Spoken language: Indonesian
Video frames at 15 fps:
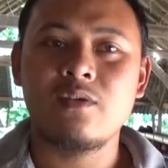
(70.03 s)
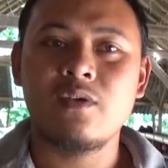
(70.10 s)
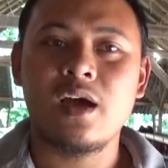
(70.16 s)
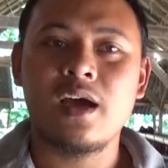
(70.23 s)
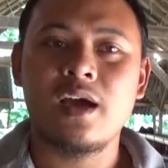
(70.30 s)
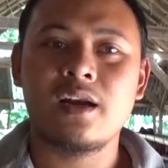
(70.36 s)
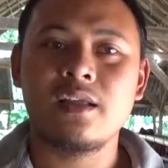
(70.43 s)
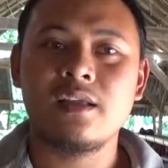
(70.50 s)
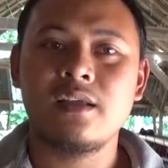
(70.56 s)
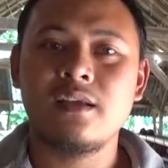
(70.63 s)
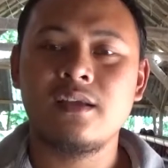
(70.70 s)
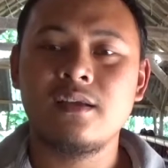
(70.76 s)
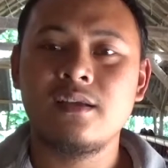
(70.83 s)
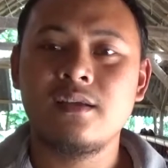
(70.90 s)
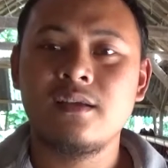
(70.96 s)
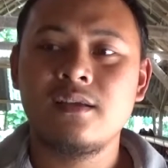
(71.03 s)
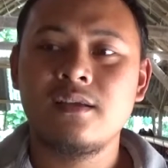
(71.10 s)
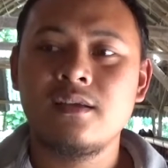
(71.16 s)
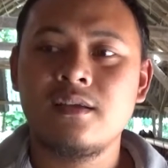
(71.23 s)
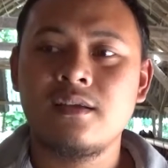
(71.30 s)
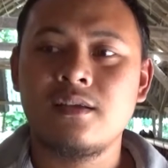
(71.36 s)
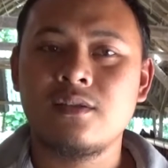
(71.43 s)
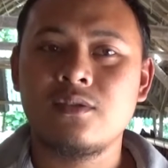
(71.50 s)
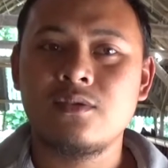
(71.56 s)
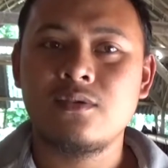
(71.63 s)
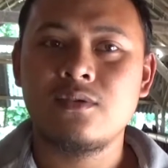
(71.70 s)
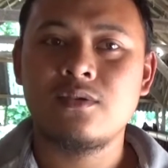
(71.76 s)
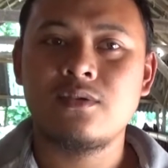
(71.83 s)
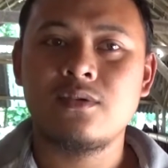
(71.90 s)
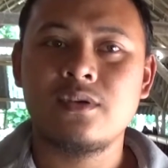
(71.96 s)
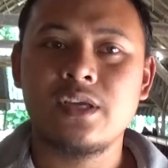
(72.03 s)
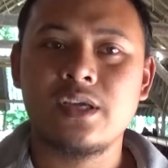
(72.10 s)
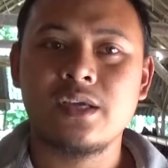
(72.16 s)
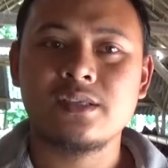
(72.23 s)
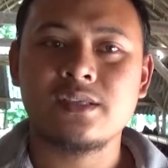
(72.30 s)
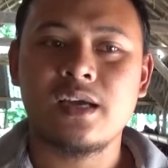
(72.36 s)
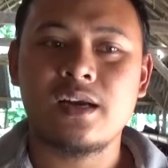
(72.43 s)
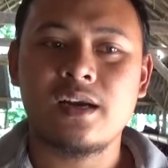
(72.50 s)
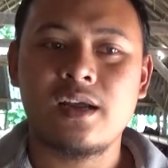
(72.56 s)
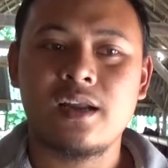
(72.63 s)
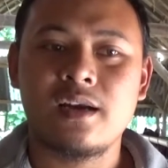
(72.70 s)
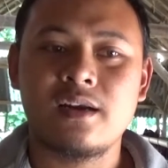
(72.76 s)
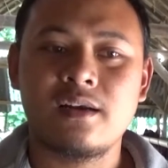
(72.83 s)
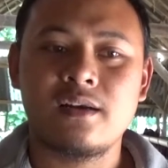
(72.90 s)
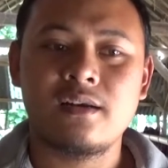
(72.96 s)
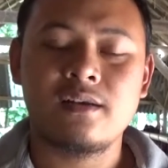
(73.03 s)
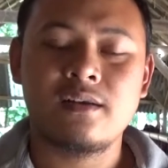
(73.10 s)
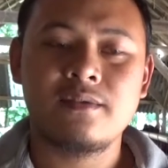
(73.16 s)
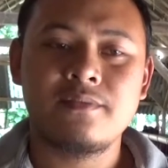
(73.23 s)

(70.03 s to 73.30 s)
dua hari itu di kisaran